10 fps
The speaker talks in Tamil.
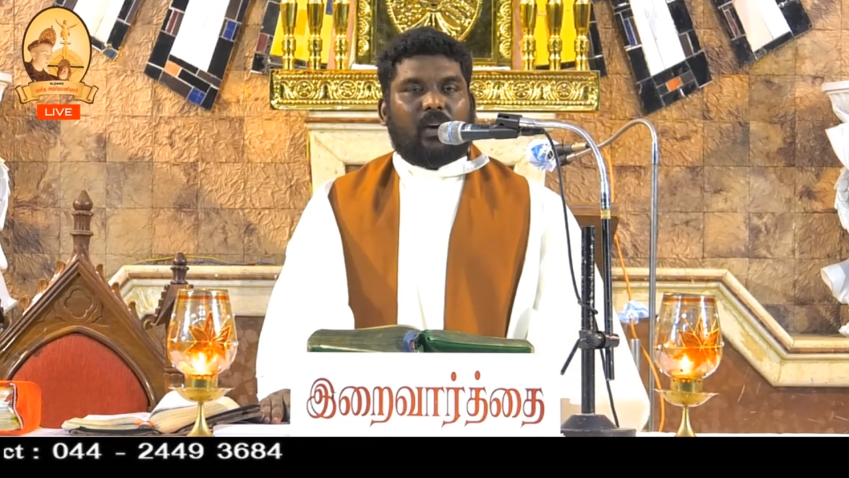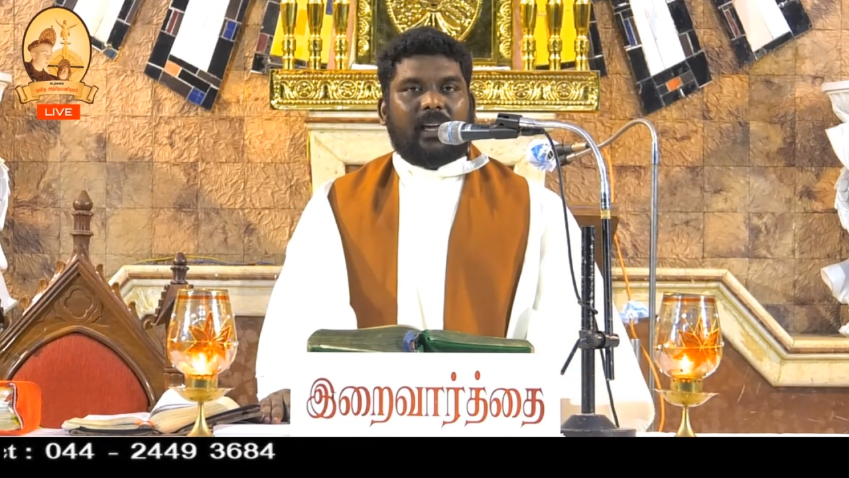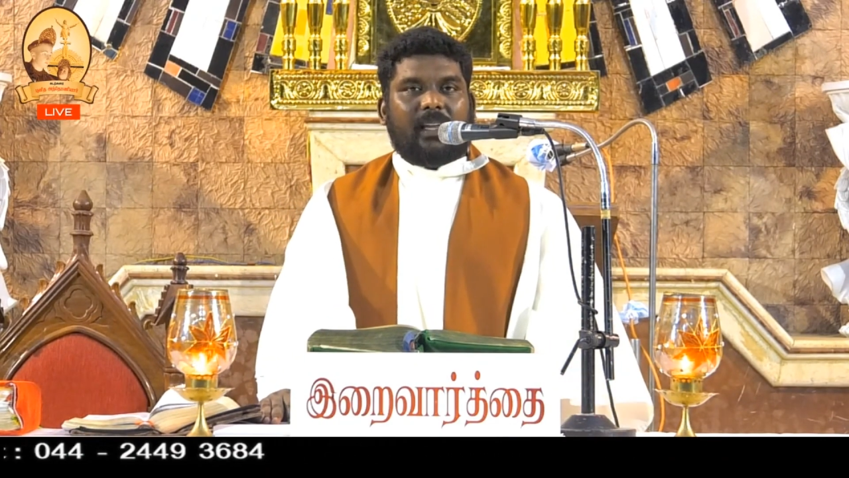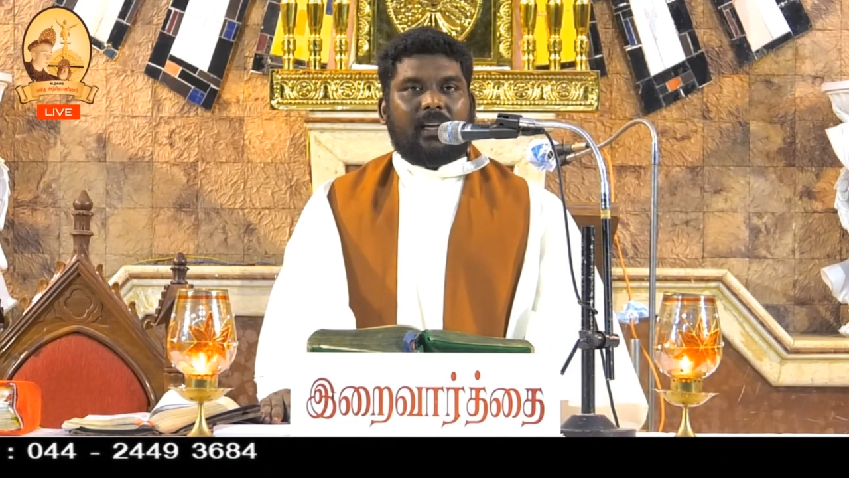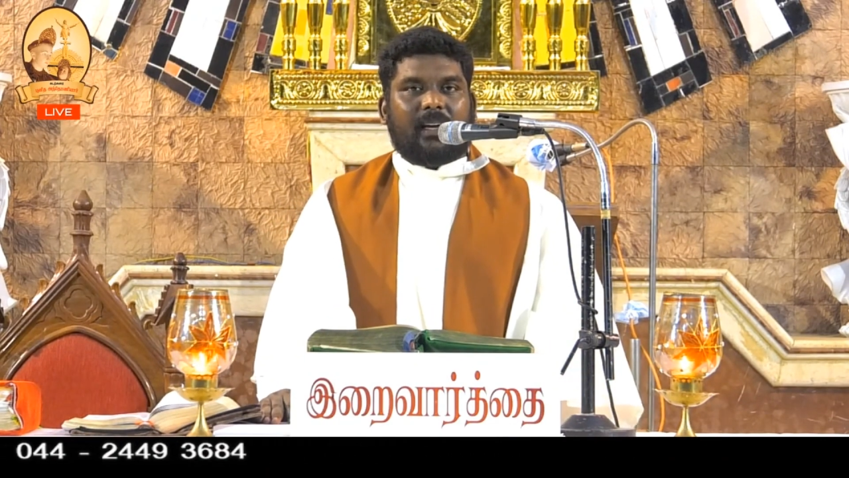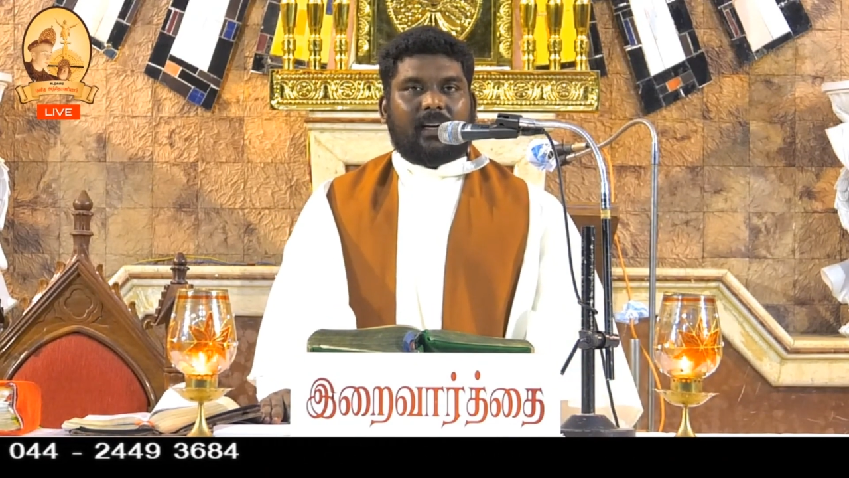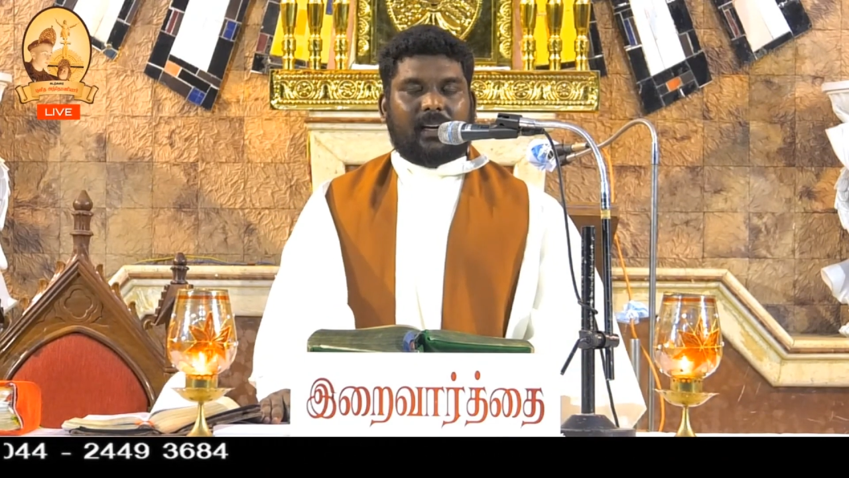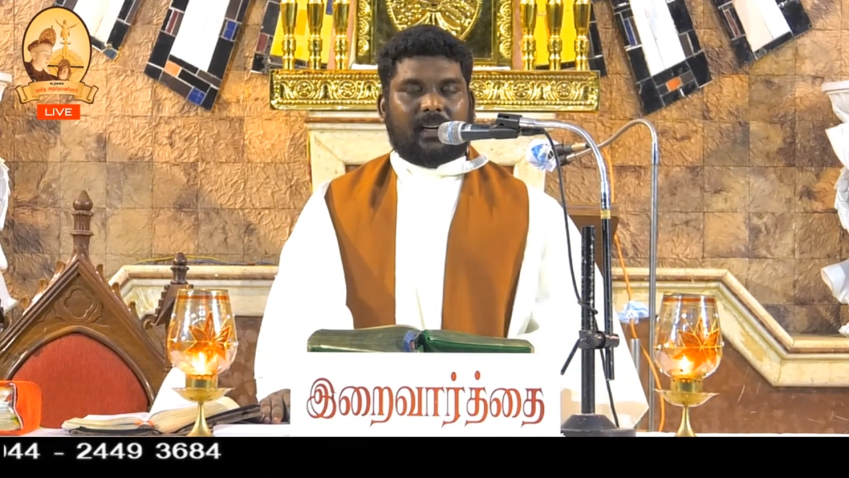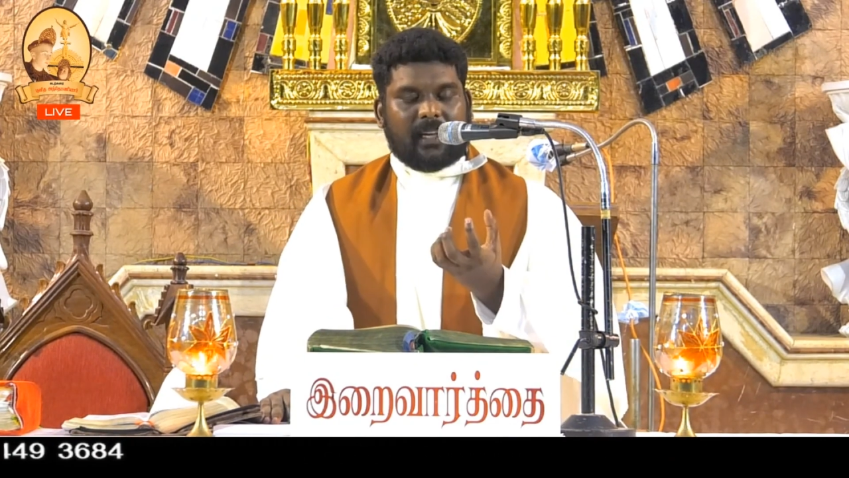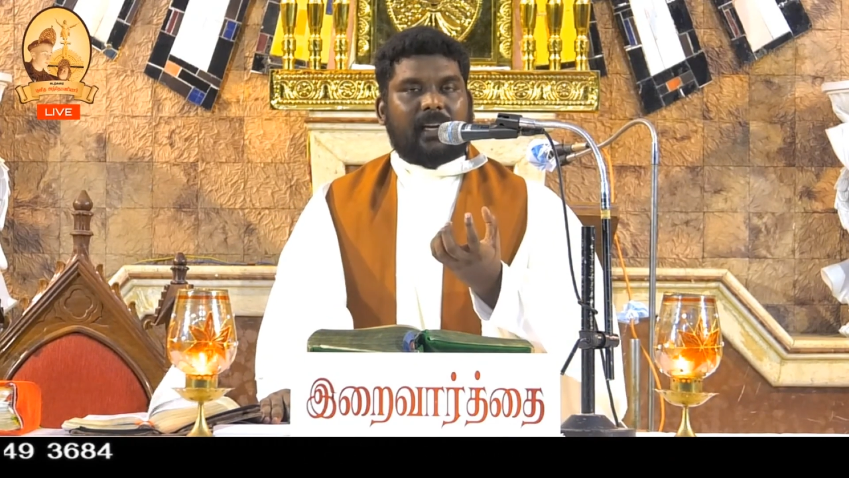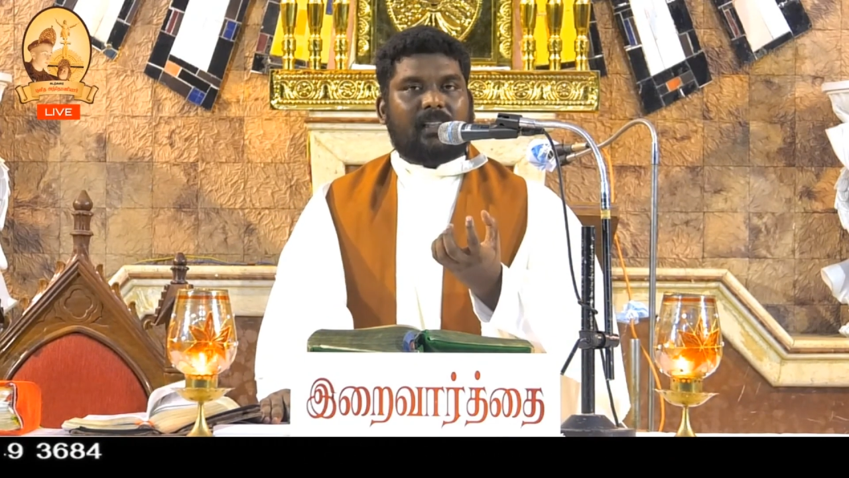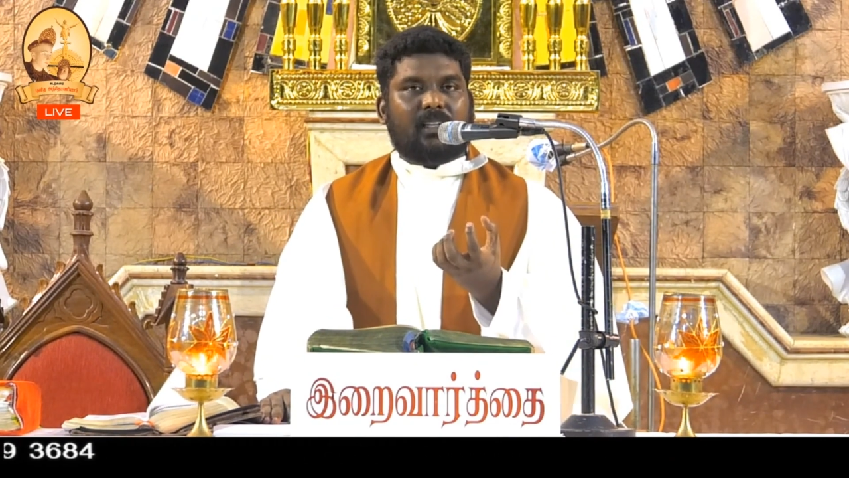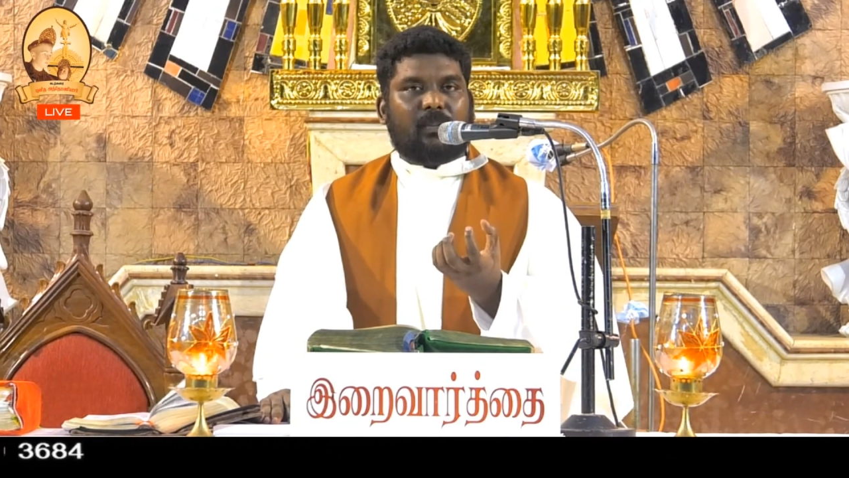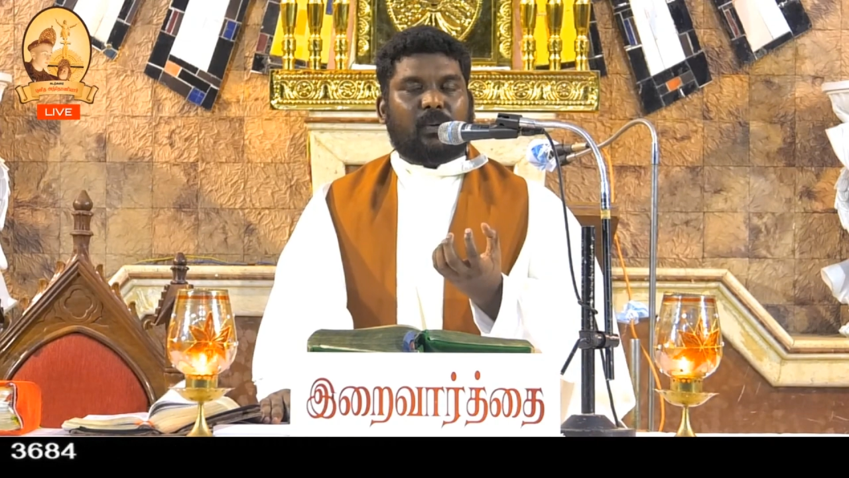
வைர கல்லை எடுத்துட்டு